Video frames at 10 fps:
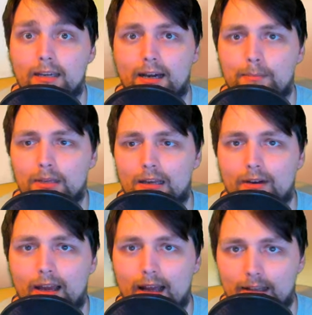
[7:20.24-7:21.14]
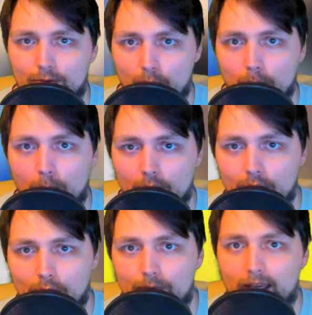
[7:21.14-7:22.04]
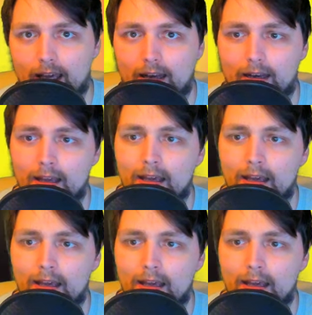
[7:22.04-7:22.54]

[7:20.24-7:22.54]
ja mittlerweile als Road-Pornoglyphe kennen,